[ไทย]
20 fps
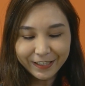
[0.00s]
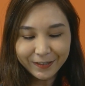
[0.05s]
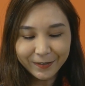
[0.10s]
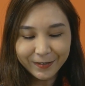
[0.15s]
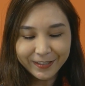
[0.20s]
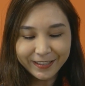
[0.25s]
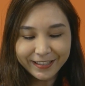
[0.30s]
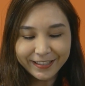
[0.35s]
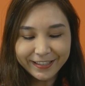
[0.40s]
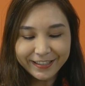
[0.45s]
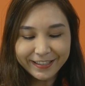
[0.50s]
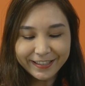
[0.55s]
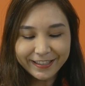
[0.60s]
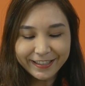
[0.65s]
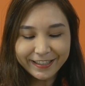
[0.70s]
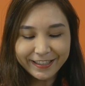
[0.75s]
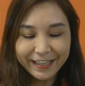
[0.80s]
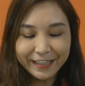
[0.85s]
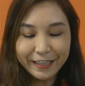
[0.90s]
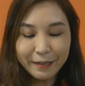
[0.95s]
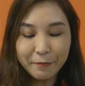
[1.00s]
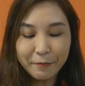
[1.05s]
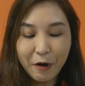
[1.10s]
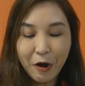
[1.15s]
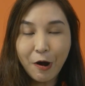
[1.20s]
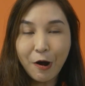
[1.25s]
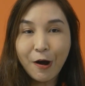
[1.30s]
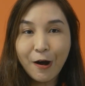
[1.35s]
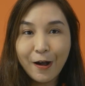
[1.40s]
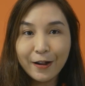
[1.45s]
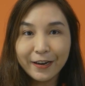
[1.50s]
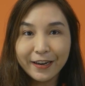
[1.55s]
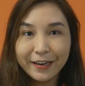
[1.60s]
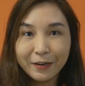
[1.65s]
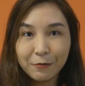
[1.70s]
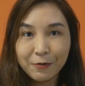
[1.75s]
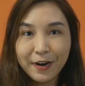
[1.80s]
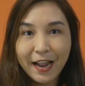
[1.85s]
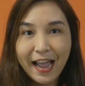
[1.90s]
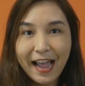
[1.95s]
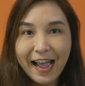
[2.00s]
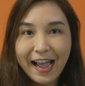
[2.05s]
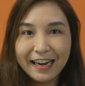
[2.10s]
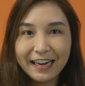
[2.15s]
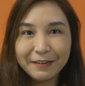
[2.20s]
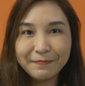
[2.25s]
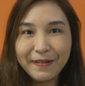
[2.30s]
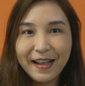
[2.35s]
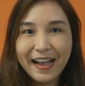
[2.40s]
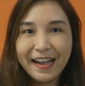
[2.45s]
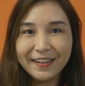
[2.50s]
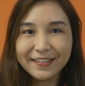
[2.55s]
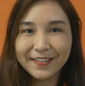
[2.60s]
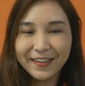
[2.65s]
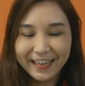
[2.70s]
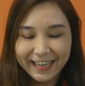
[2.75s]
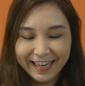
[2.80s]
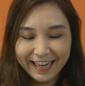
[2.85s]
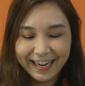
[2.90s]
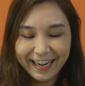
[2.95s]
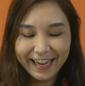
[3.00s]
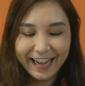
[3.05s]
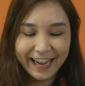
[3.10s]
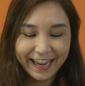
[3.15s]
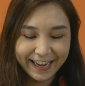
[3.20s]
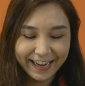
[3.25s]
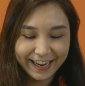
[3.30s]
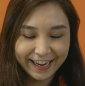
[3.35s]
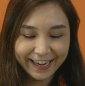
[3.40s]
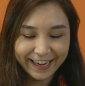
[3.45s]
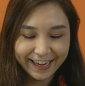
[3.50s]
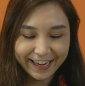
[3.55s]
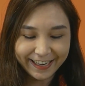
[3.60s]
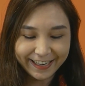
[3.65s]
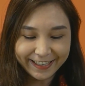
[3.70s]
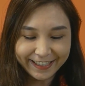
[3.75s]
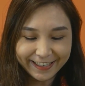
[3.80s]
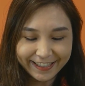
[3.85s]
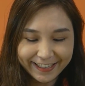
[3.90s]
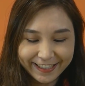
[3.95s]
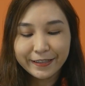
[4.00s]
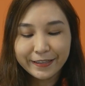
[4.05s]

คุณทิติพรนี่คุณอาหรือเปล่าสวัสดีค่ะ